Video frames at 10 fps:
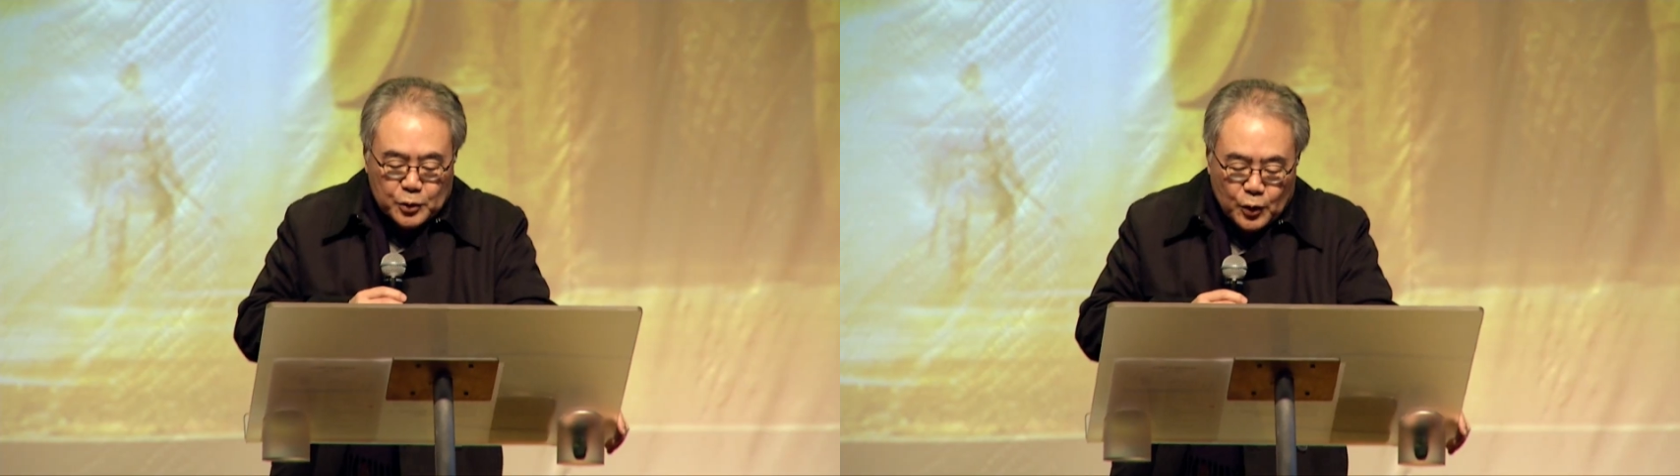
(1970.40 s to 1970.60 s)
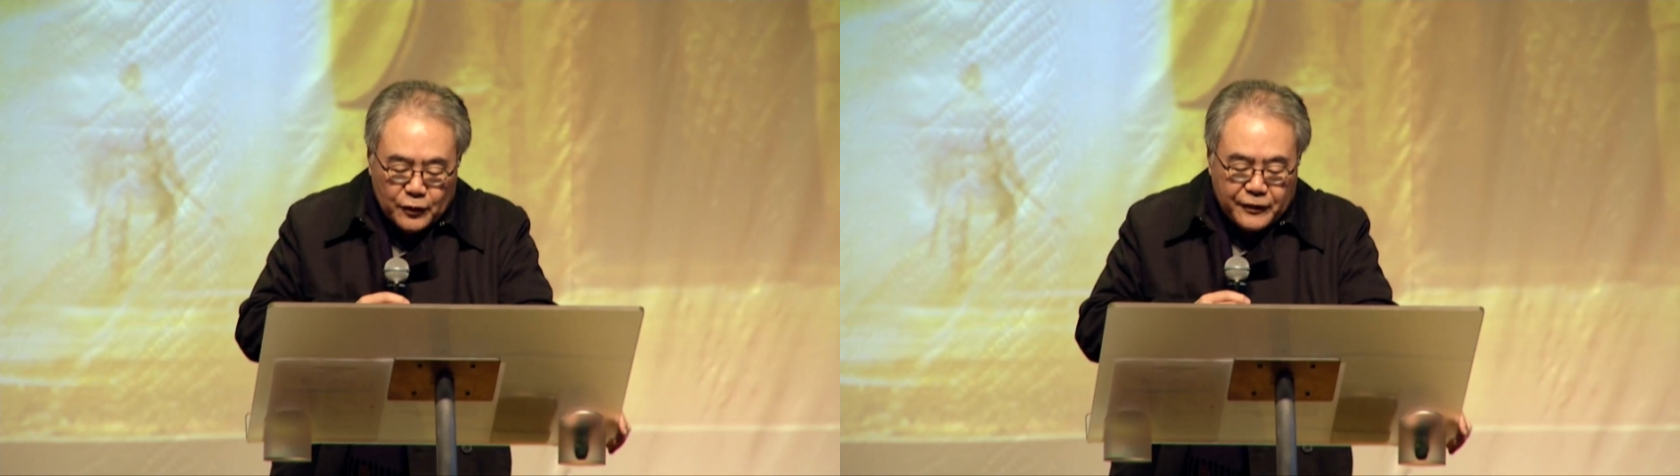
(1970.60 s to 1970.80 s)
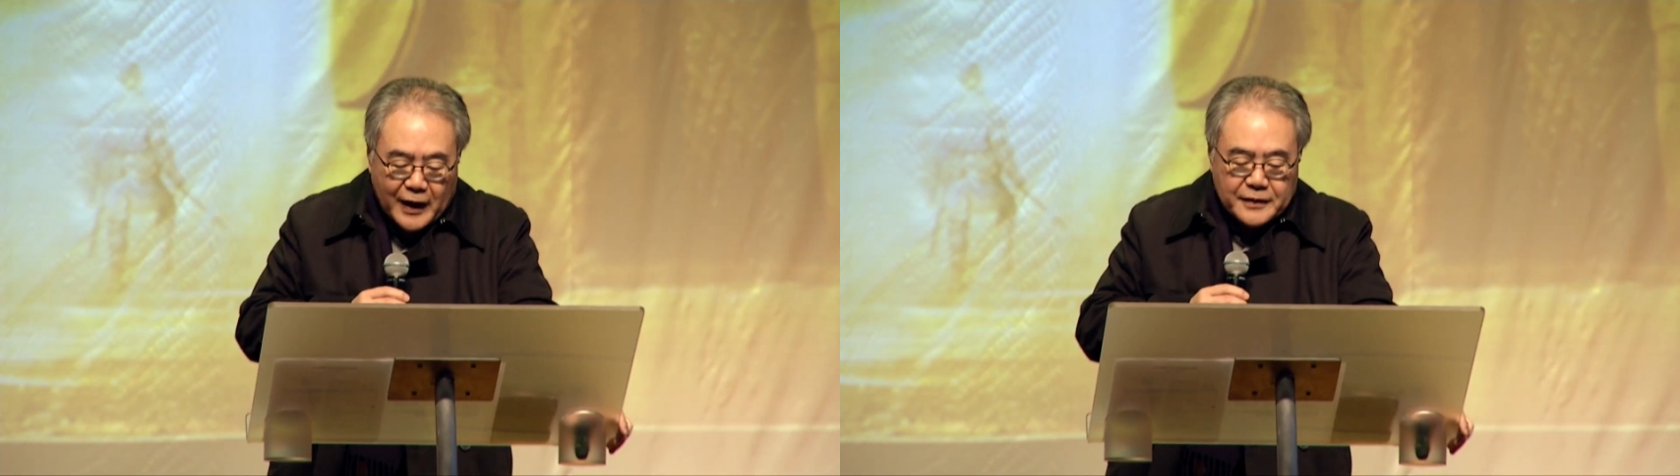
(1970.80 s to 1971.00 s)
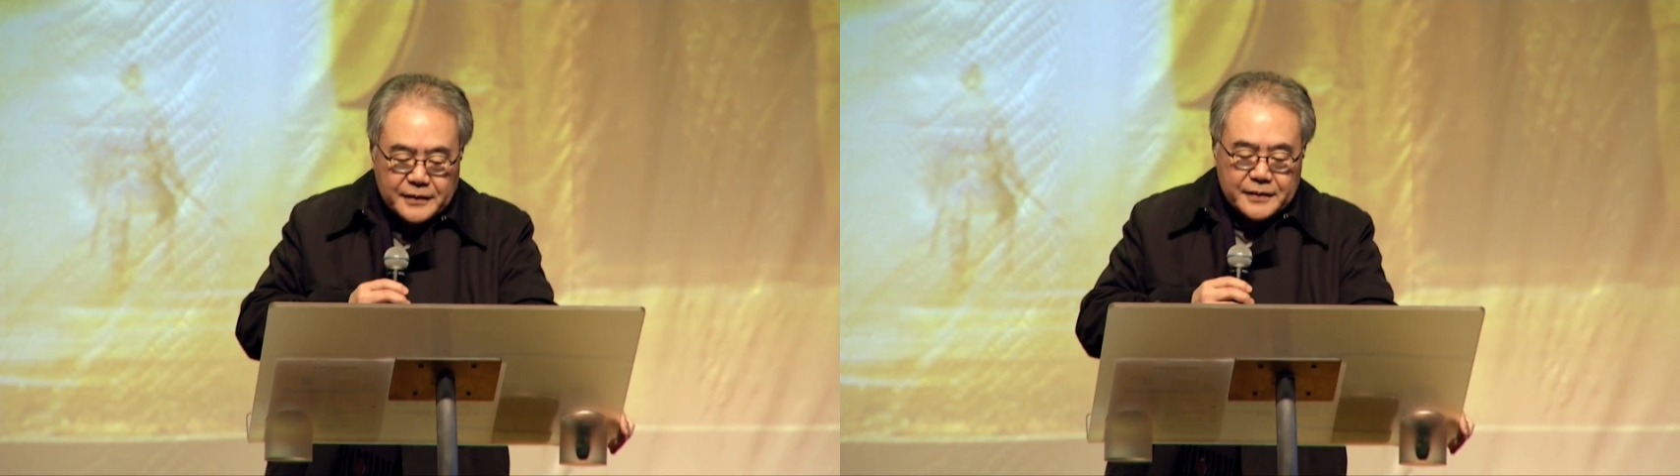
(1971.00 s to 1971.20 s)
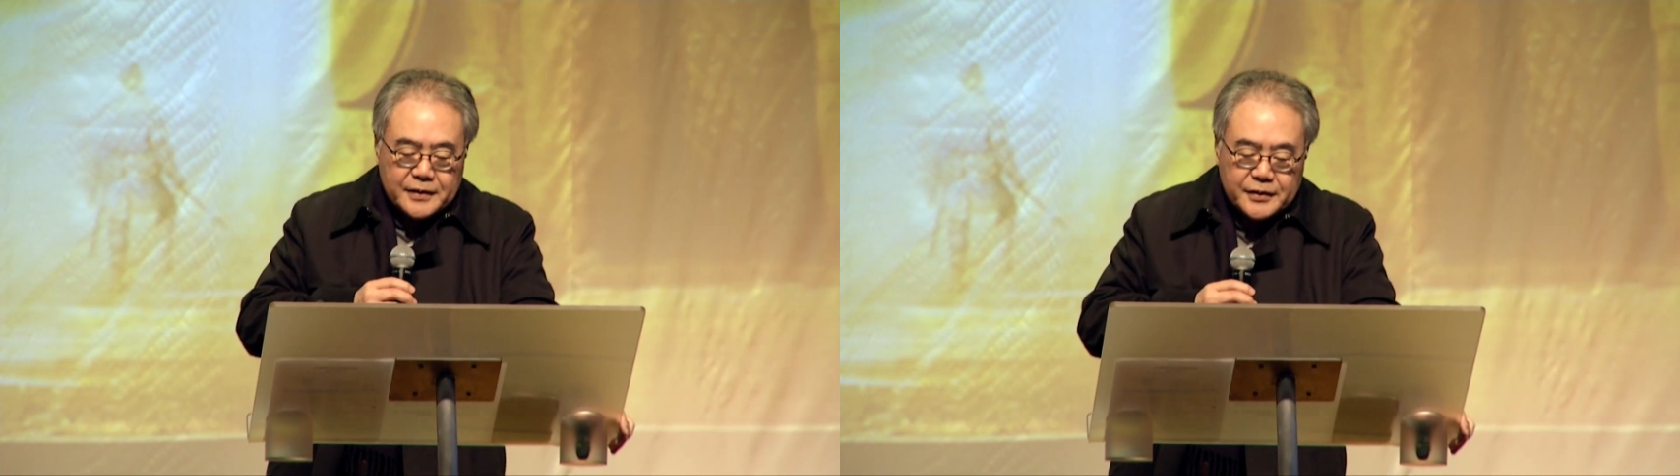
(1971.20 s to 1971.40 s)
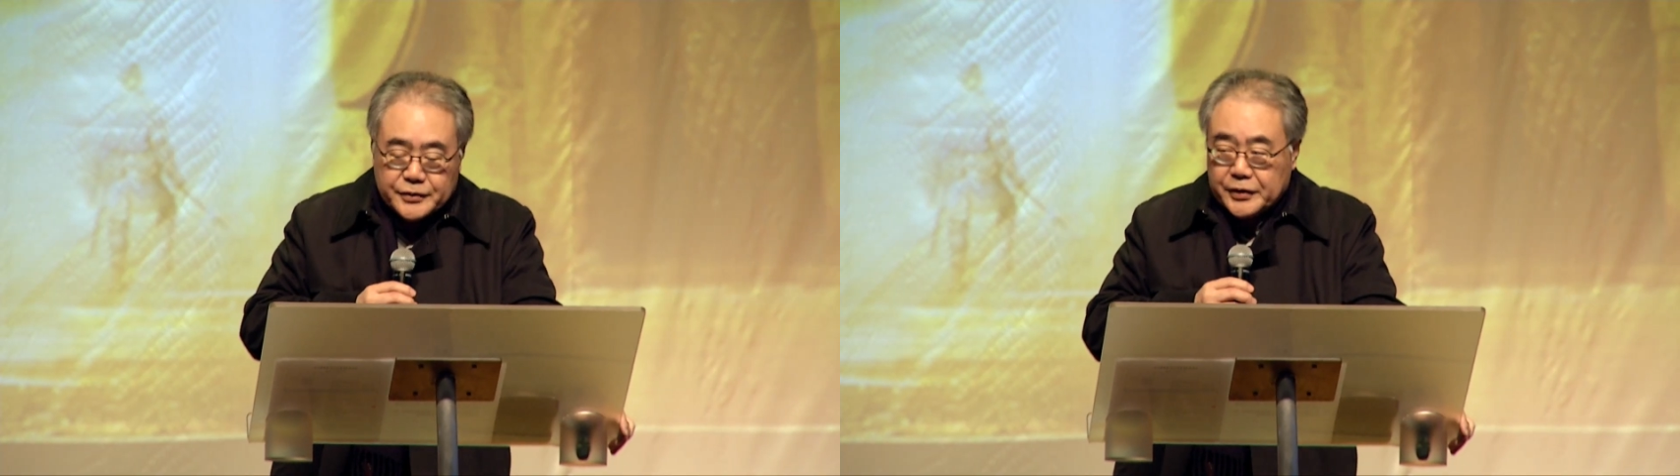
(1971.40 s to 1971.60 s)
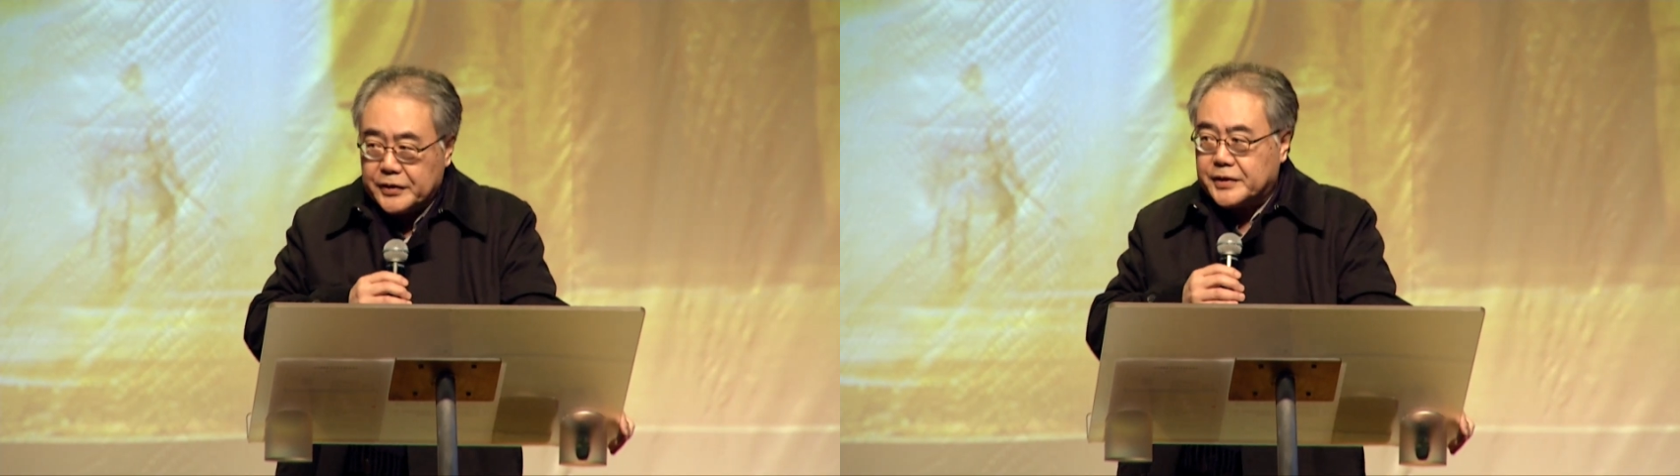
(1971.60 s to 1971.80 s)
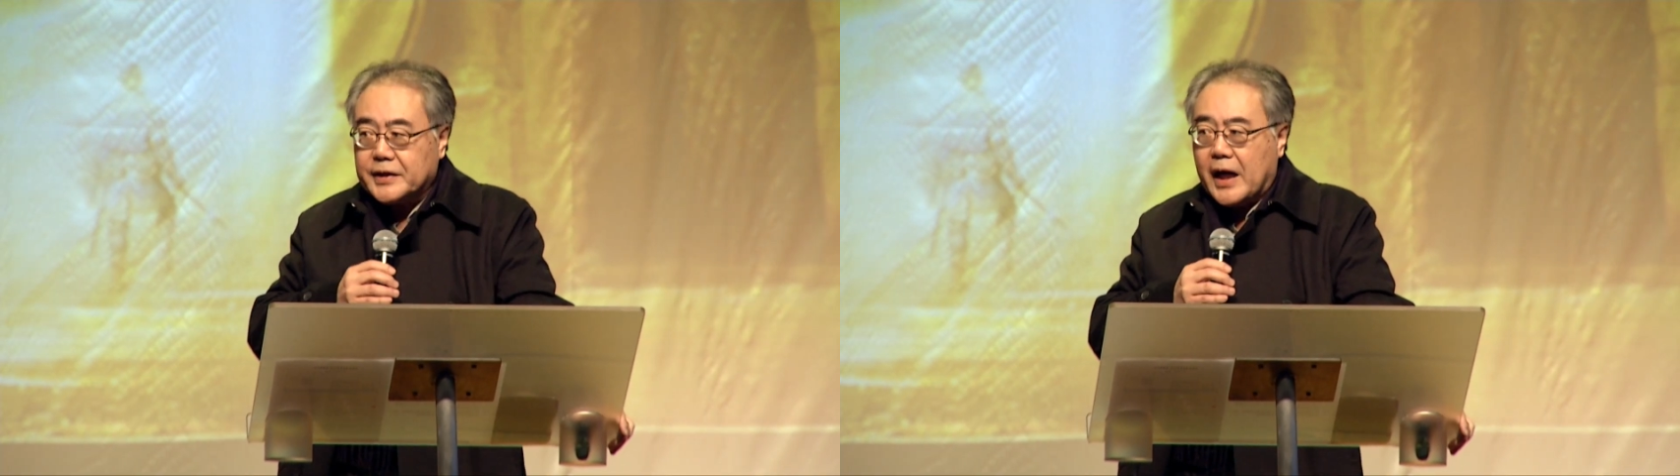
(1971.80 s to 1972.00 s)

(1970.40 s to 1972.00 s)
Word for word: 多方，随时